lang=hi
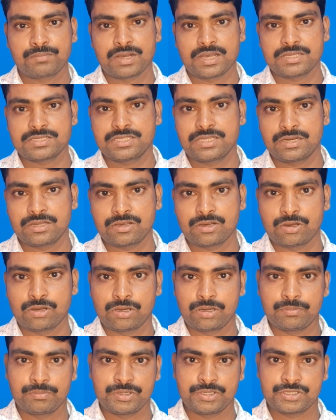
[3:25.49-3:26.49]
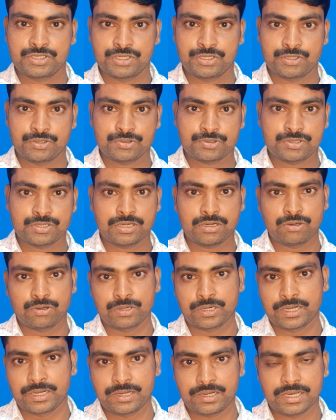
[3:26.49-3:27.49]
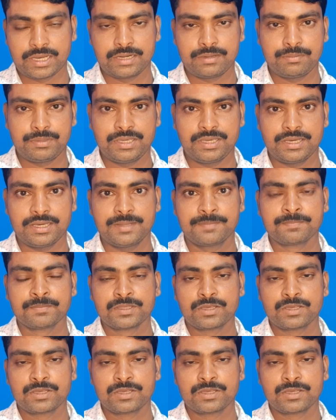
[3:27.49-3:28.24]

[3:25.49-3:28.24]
पाँच दिन का होम इंस्टीट्यूशनल क्वारंटाइन भी है